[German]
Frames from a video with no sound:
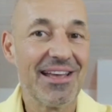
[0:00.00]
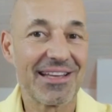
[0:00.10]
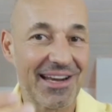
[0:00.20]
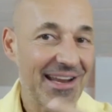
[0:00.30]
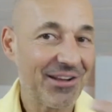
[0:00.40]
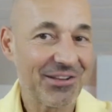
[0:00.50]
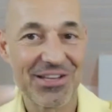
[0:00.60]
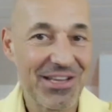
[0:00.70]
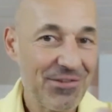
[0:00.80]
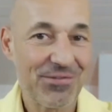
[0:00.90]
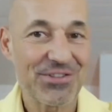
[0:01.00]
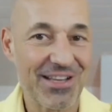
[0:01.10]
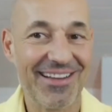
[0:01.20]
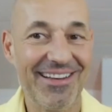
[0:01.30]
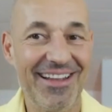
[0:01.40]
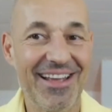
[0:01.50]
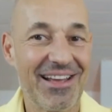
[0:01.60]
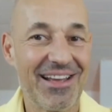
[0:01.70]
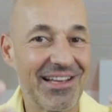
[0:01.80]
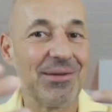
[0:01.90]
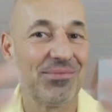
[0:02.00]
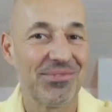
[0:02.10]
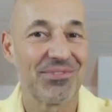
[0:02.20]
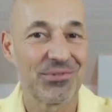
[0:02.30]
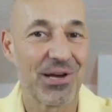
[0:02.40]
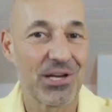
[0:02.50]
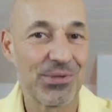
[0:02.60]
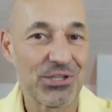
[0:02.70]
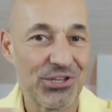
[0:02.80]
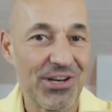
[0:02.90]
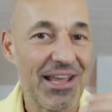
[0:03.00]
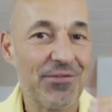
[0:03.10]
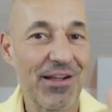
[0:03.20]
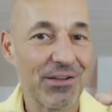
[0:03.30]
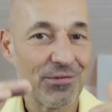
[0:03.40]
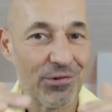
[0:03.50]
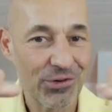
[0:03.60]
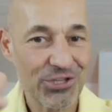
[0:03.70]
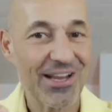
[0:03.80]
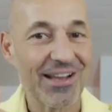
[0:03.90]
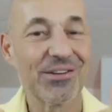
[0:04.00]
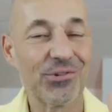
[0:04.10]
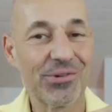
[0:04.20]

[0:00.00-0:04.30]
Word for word: Kreativ sein, eben zum Beispiel ein Schneefeld vorstellen,